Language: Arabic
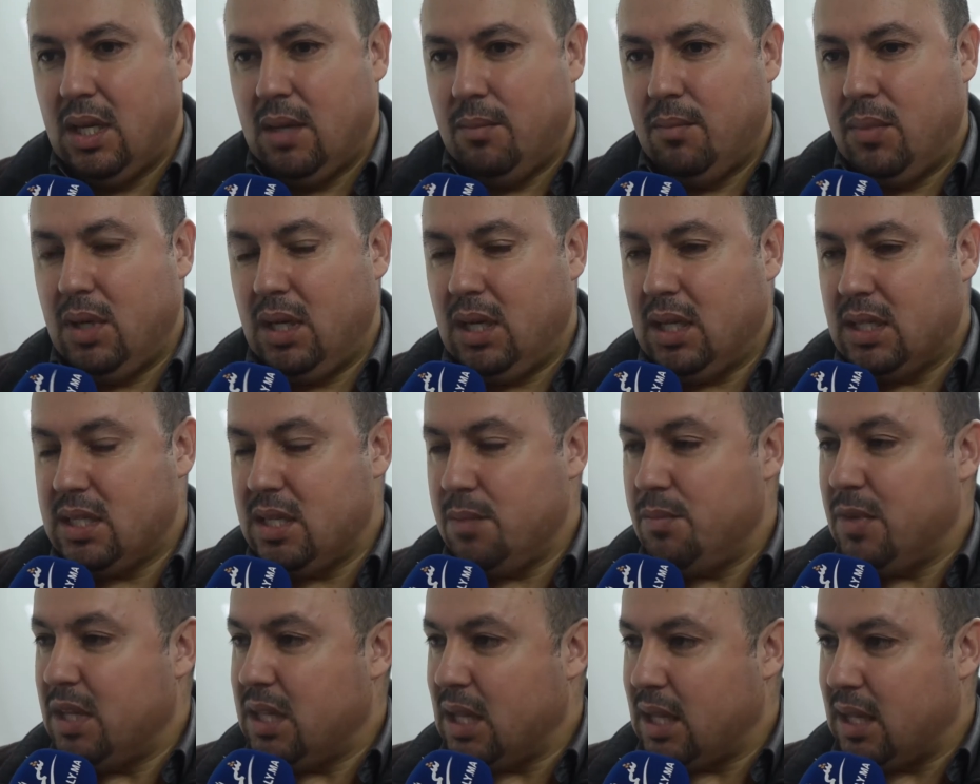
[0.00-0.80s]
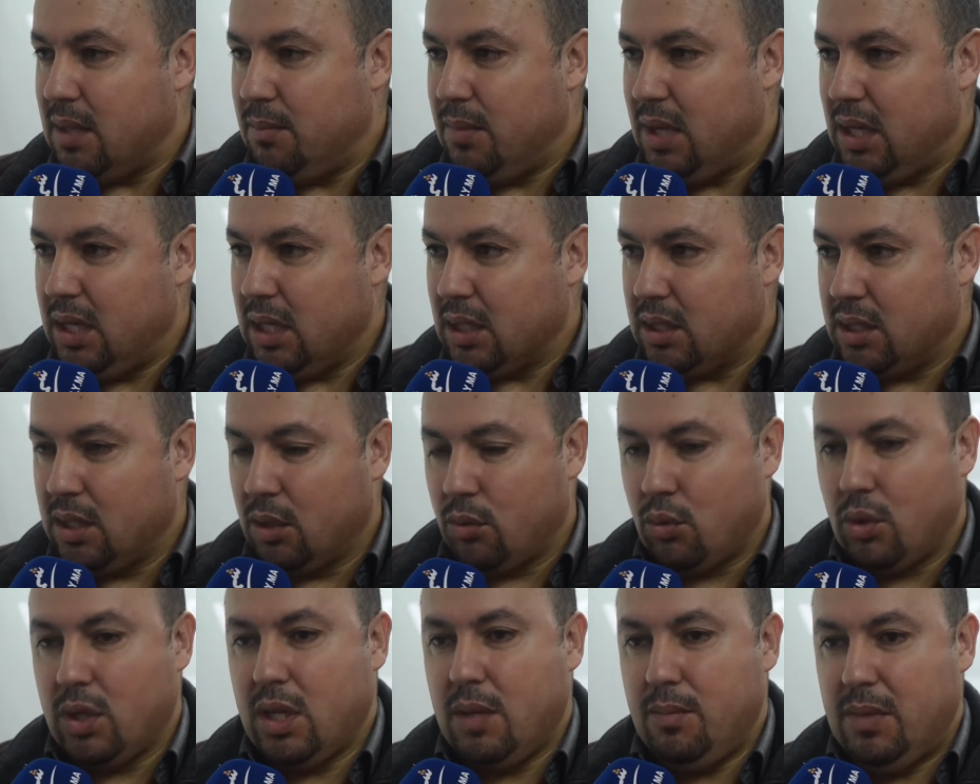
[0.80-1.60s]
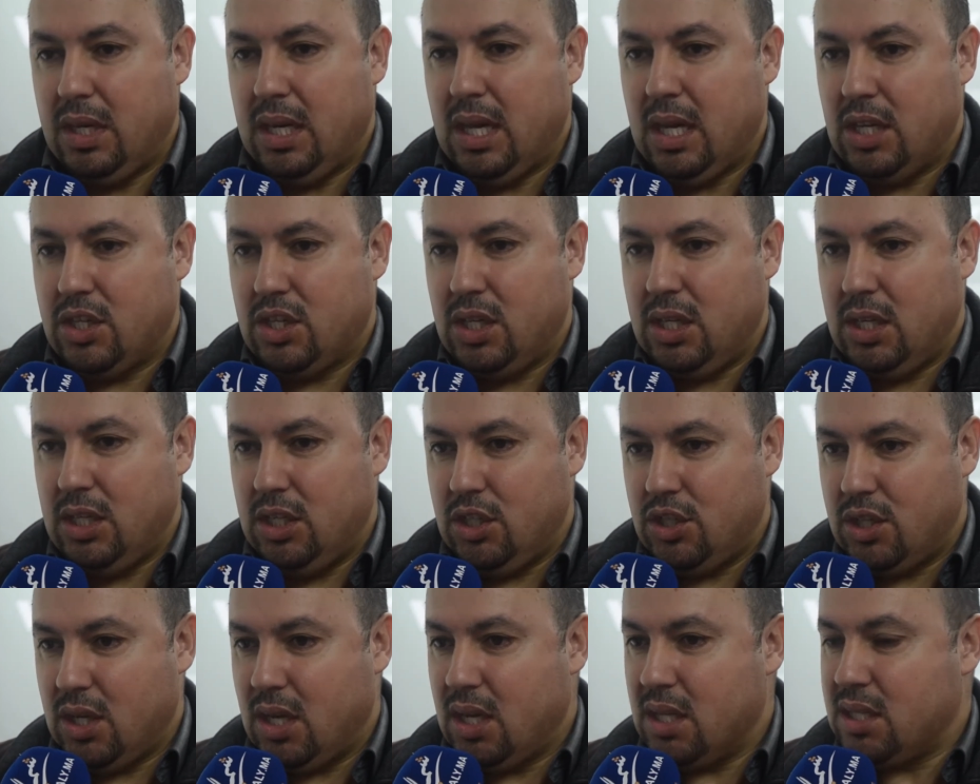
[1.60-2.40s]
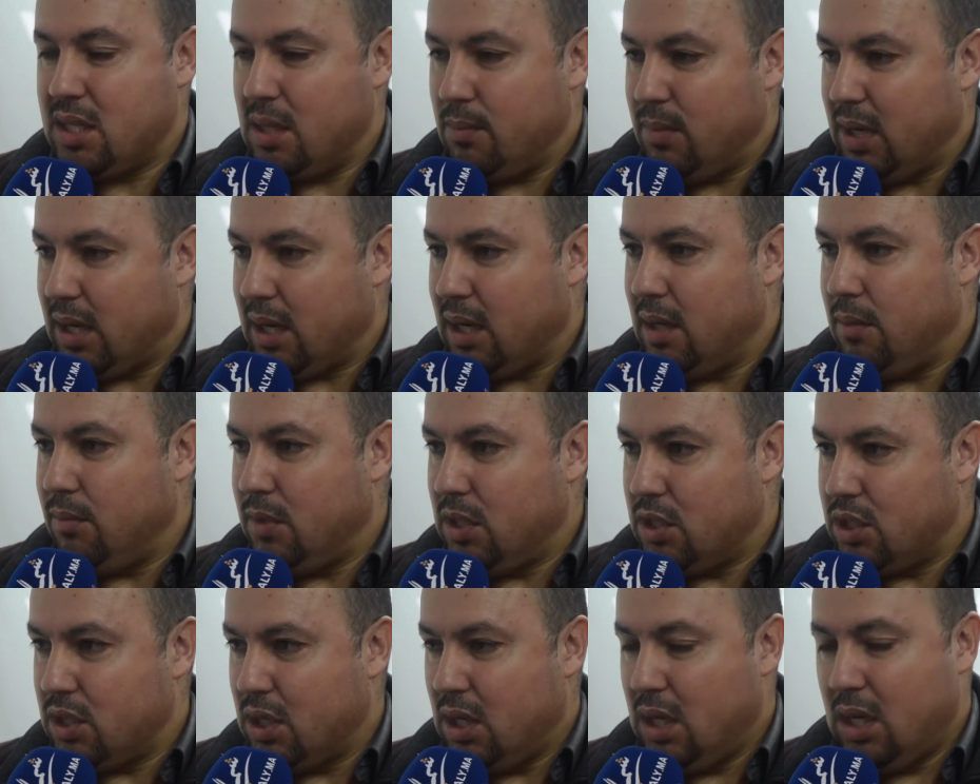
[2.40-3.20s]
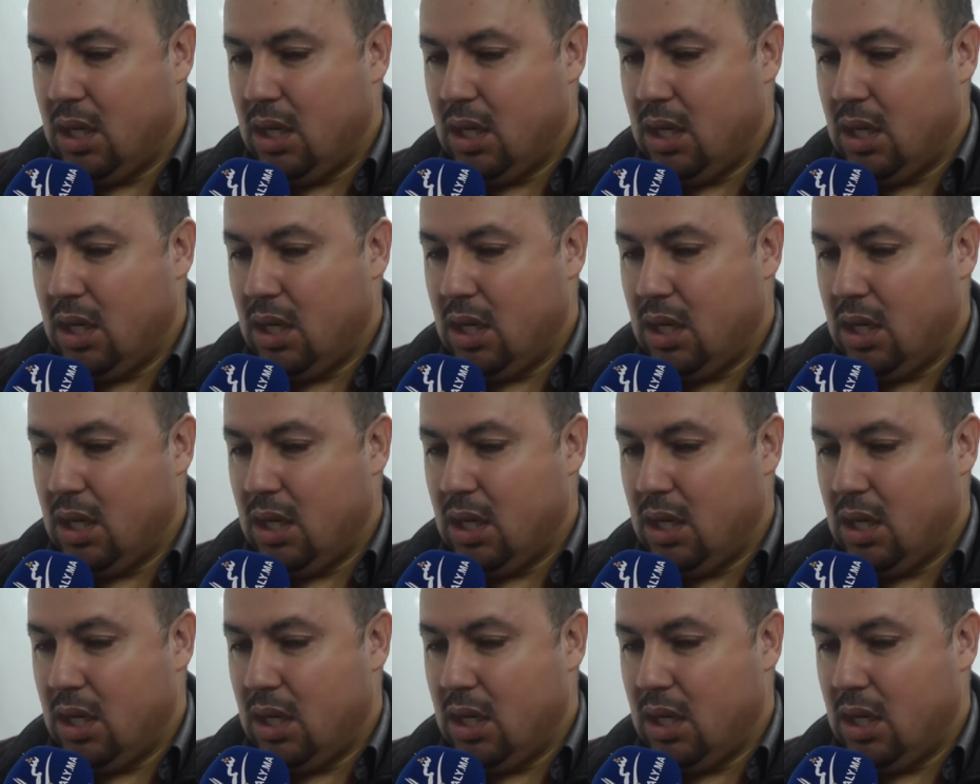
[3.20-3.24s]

بالاعتمادات الماليه الضروريه من اجل انجاز البرامج